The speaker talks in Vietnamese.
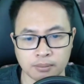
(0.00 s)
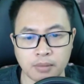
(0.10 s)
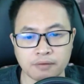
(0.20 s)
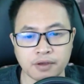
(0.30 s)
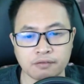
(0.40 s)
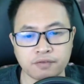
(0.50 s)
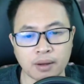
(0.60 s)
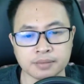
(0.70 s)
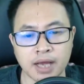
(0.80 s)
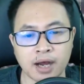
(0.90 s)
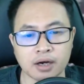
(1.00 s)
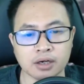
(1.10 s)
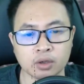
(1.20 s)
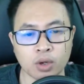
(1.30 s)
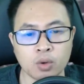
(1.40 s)
Bởi vì phạm gia
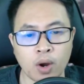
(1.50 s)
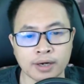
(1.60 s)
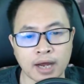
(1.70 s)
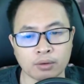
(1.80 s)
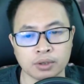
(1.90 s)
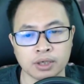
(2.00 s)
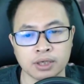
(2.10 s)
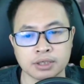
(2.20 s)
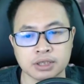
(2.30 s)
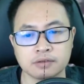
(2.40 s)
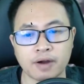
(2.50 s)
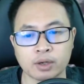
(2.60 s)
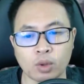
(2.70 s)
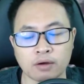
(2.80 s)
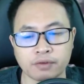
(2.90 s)
ở Quế Hoa Đảo Trừ vài
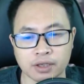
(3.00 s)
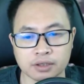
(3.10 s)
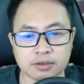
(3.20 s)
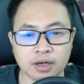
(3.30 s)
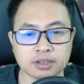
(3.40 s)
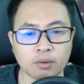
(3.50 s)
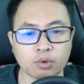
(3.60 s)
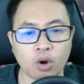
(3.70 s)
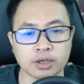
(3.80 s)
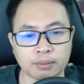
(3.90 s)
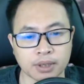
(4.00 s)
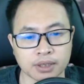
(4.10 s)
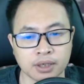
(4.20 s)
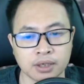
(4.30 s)
tòa vật tư cất trong kho nhà mình